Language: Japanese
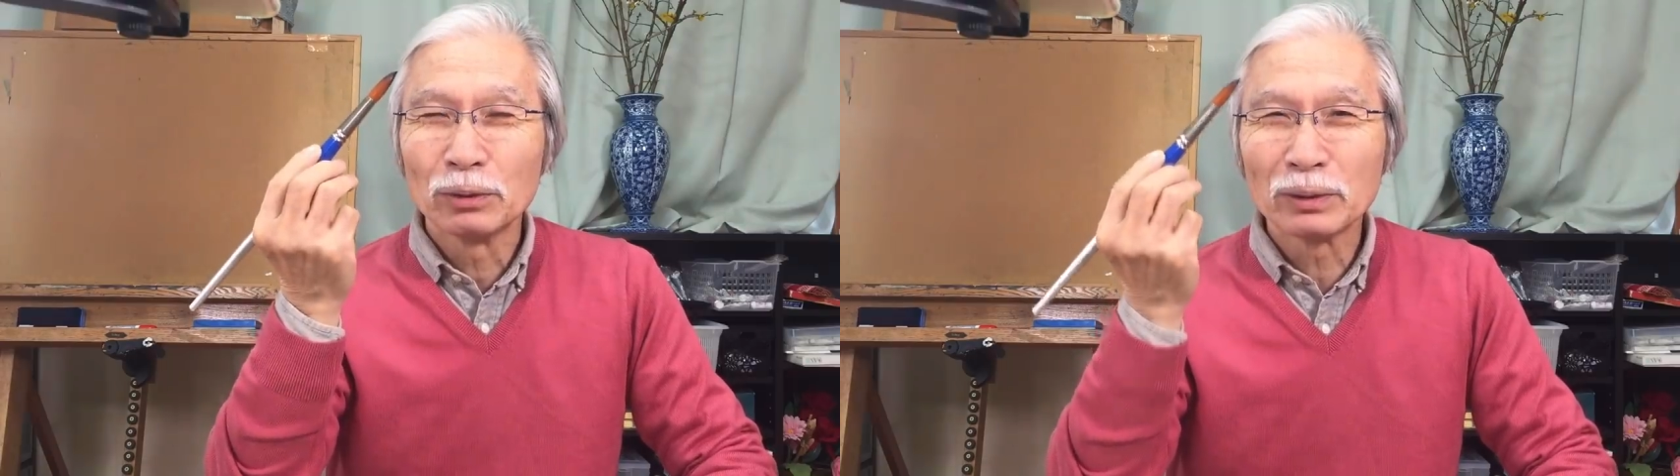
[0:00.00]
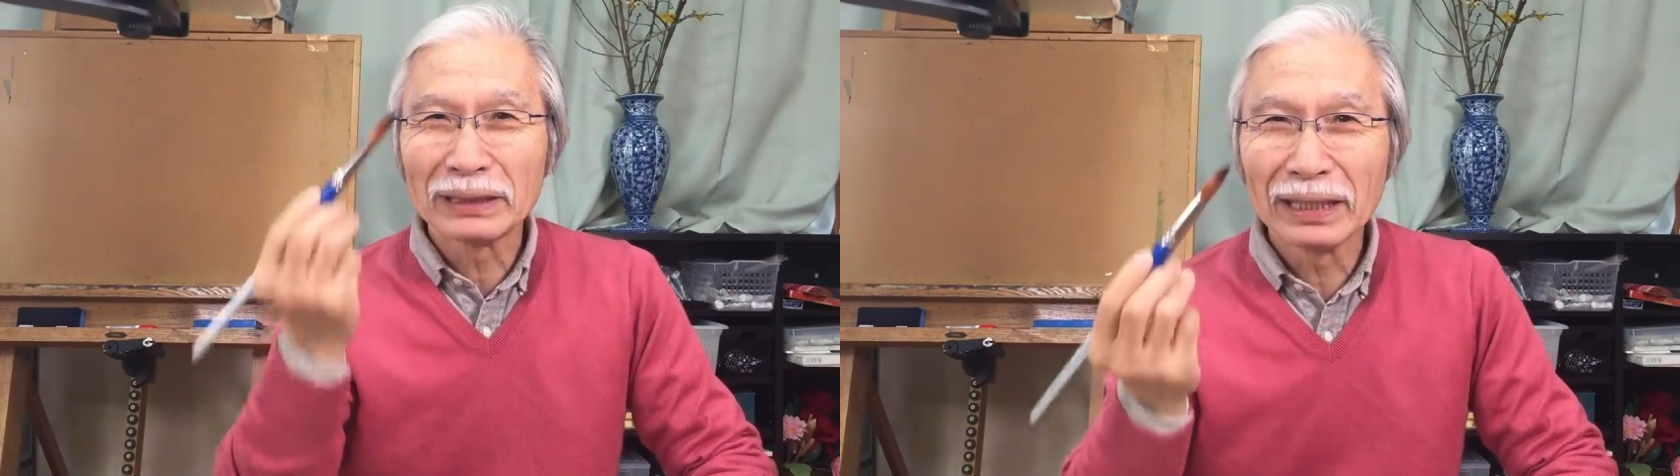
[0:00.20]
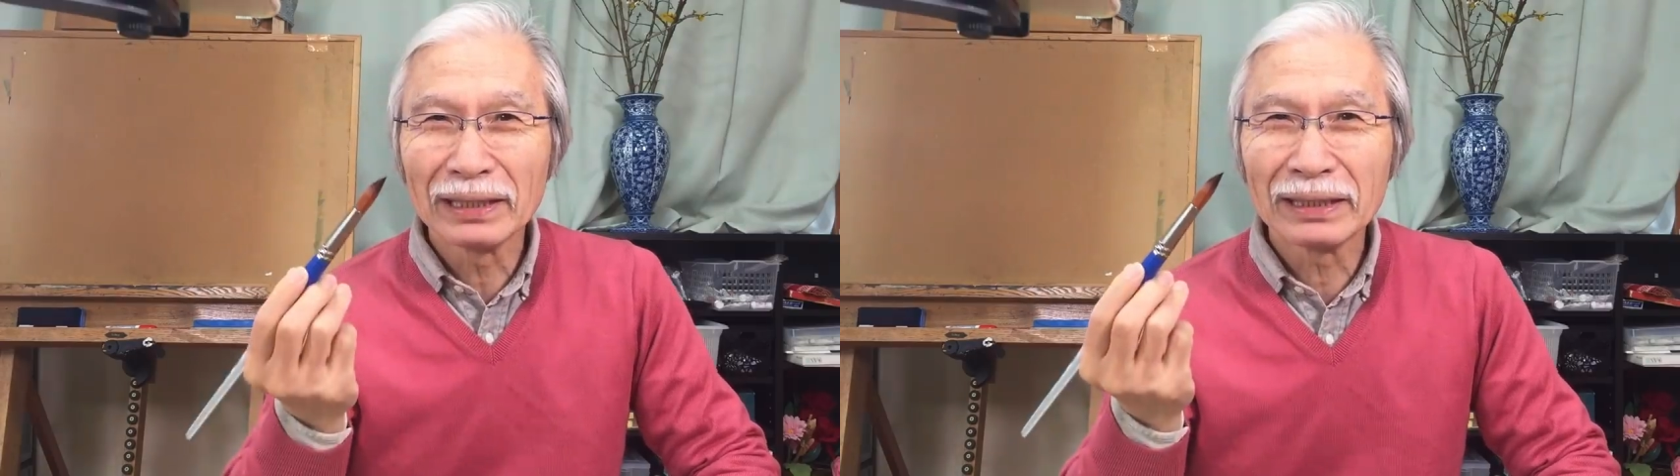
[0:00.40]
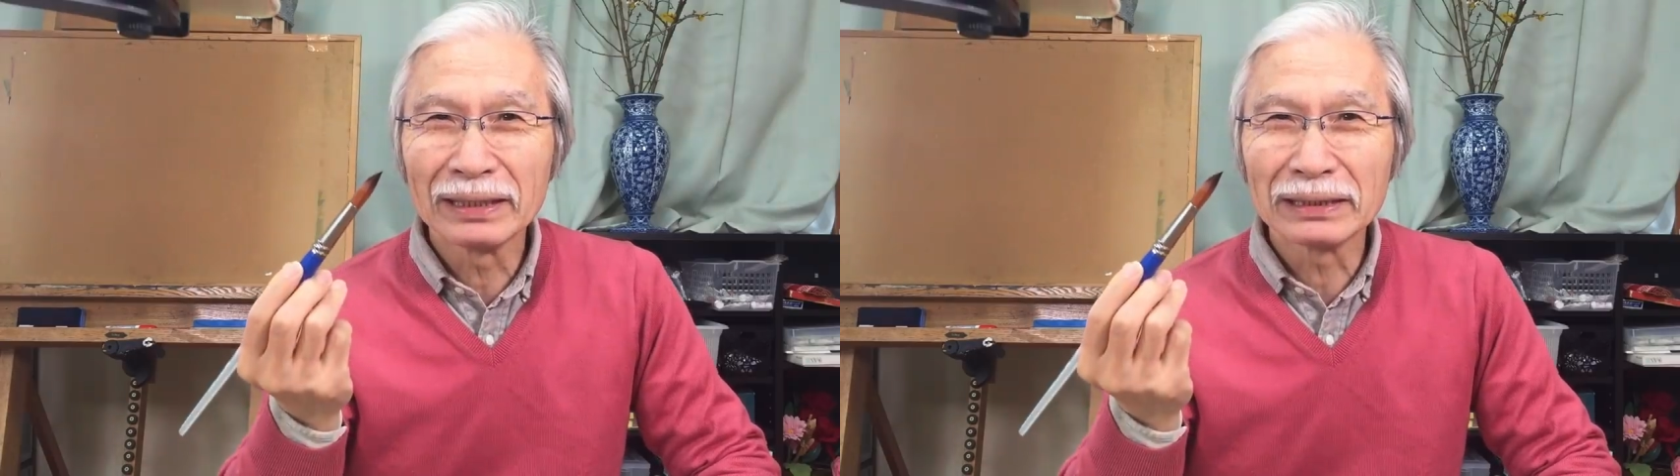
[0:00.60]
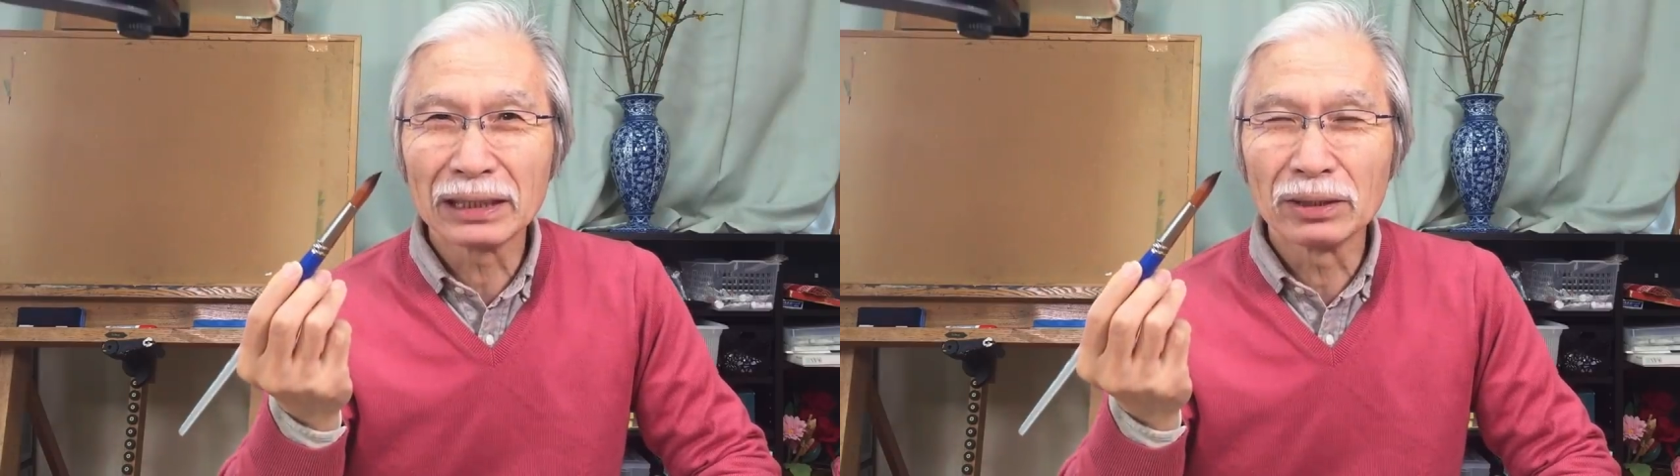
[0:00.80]
直線な
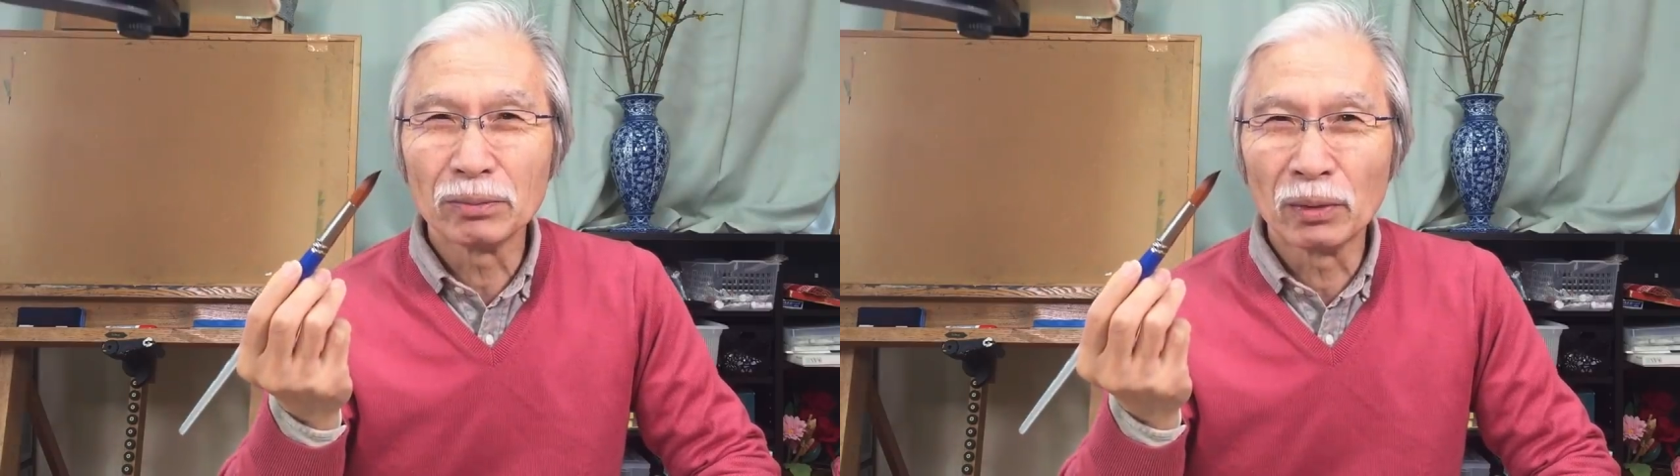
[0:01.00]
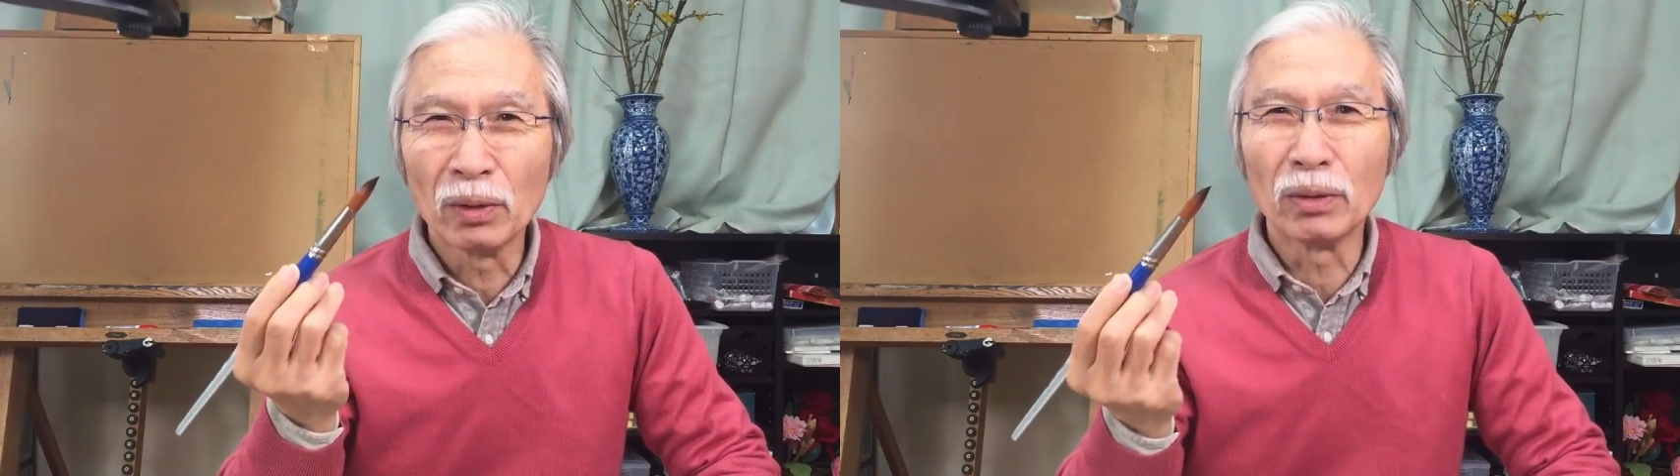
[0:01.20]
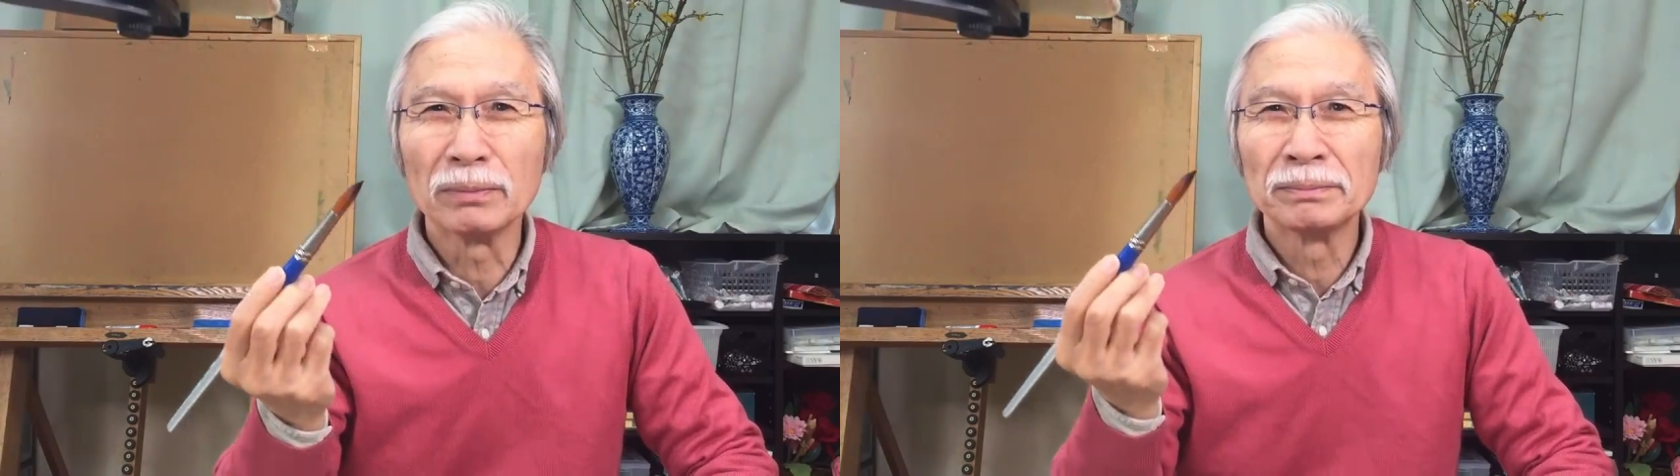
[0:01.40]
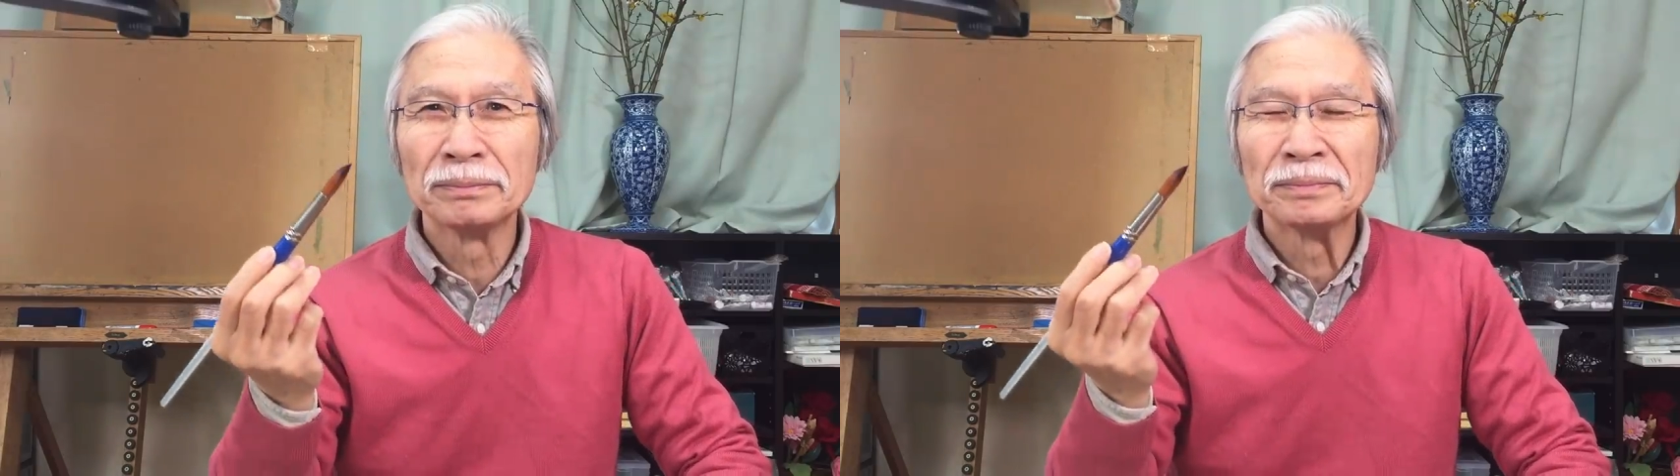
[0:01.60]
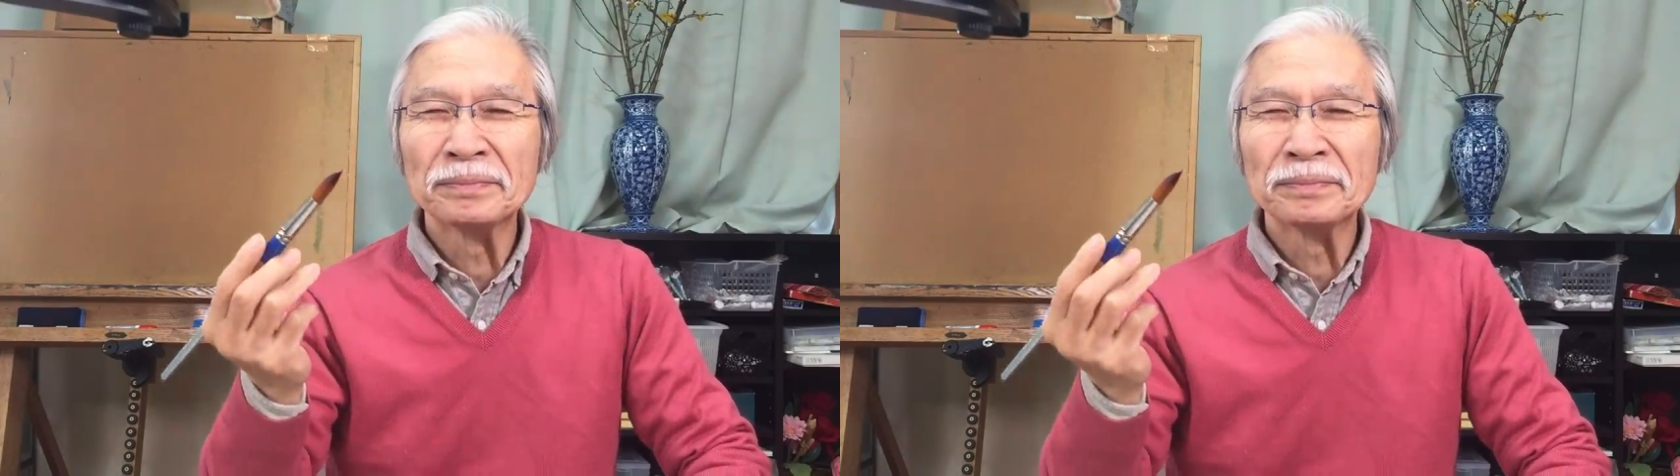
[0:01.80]
んですけども、